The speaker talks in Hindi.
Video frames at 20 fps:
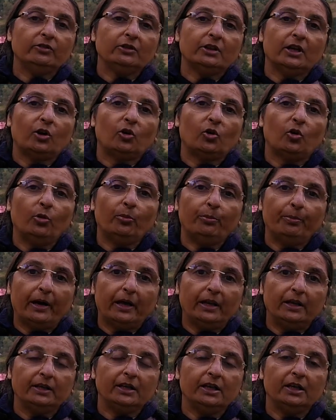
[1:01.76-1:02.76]
देवता को
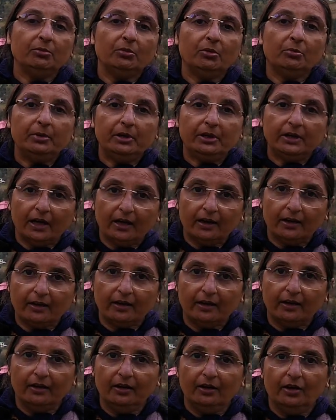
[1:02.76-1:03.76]
पालखी में बिठा
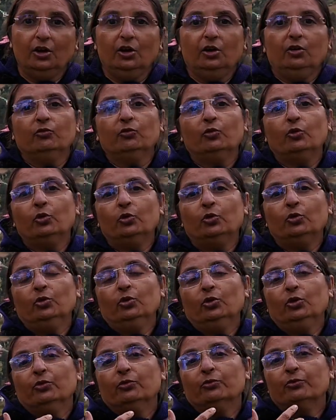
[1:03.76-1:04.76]
के वो
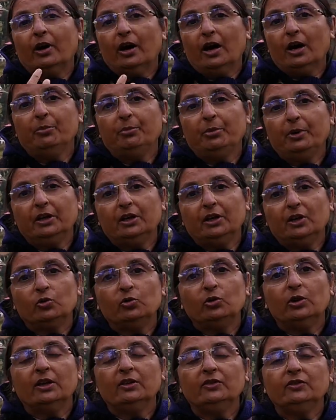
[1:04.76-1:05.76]
वहाँ पे
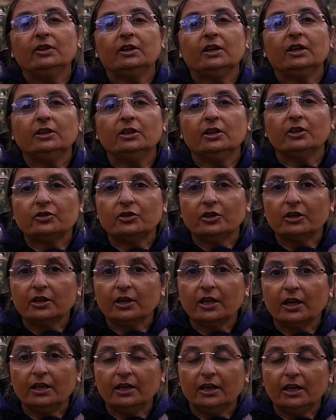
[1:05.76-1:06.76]
रघुनाथ जी के
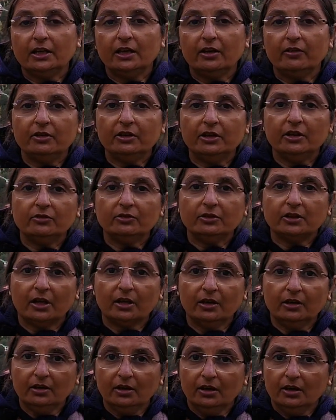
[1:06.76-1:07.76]
दर्शन के लिए देवी
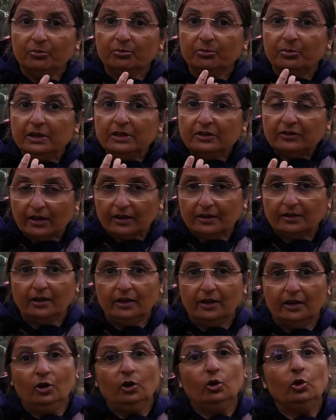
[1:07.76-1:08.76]
देवता भी
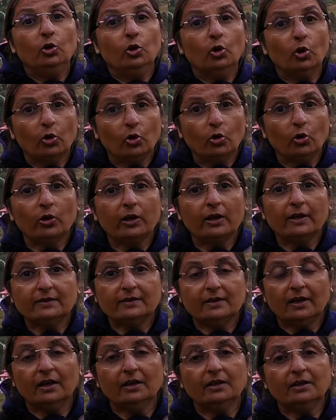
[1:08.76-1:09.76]
जाते हैं लोगों के
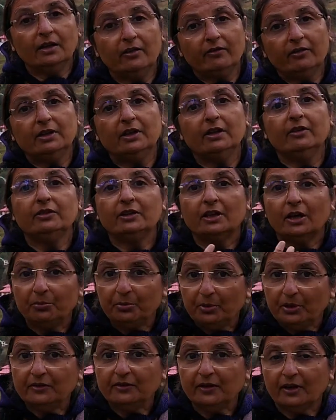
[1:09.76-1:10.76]
साथ देवी देवता
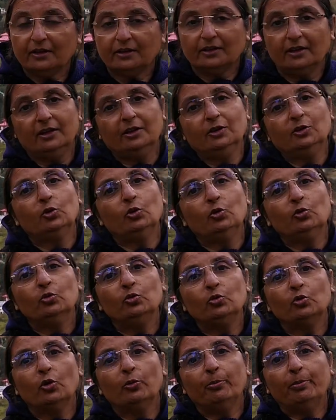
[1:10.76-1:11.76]
भी जाते हैं तो
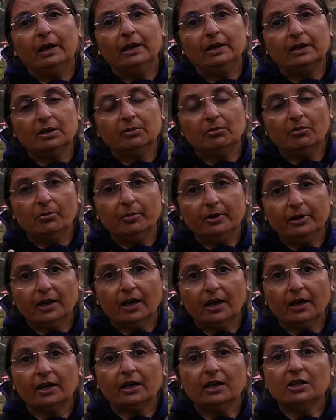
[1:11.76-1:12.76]
उनको पालकी में
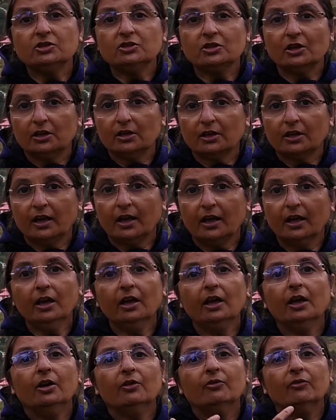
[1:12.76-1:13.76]
बिठा के चल के
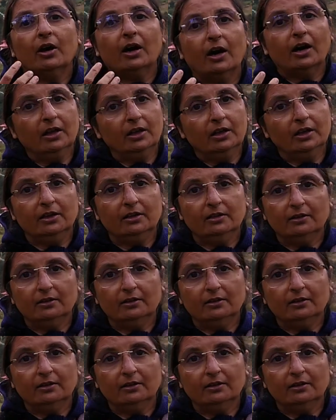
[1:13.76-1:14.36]
वहाँ